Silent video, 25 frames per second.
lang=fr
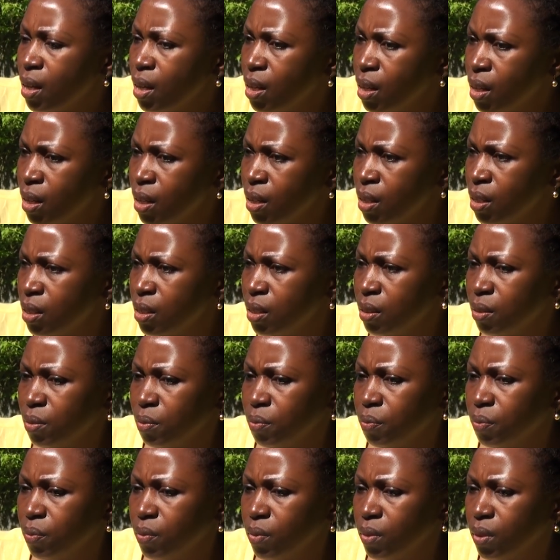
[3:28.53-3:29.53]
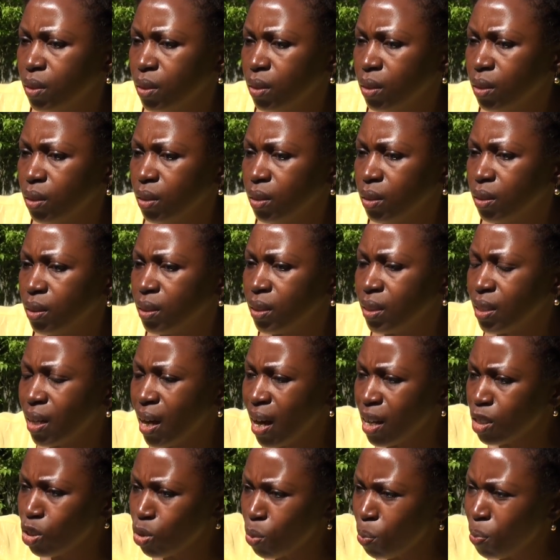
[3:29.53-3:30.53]
Et c'est
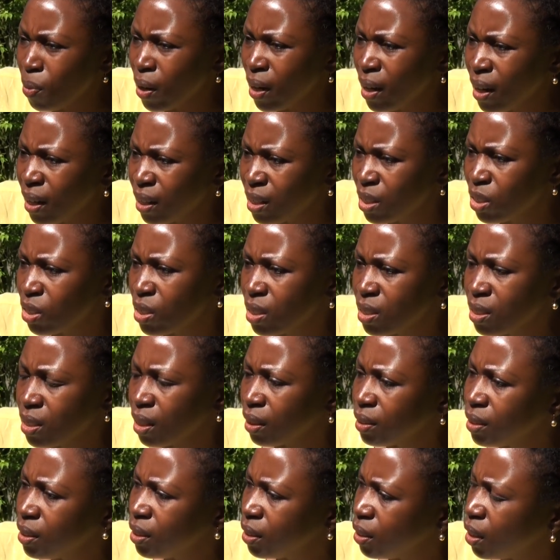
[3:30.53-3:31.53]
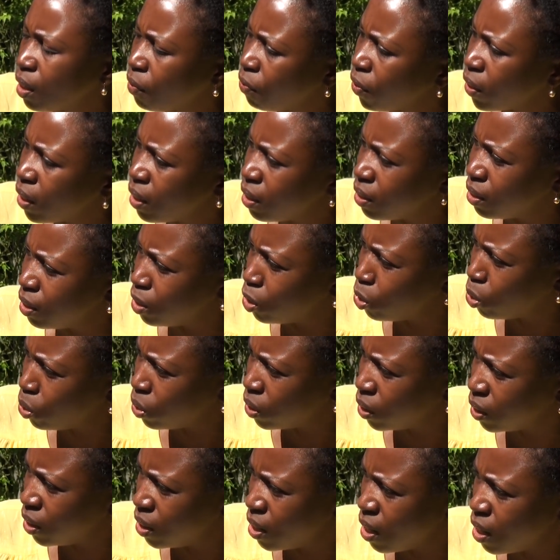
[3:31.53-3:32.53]
à ce moment-là que j'ai senti qu'il y avait quelque
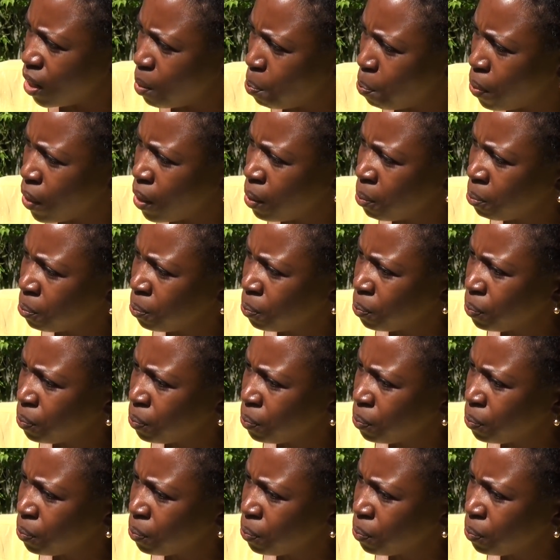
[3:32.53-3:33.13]
chose qui n'allait pas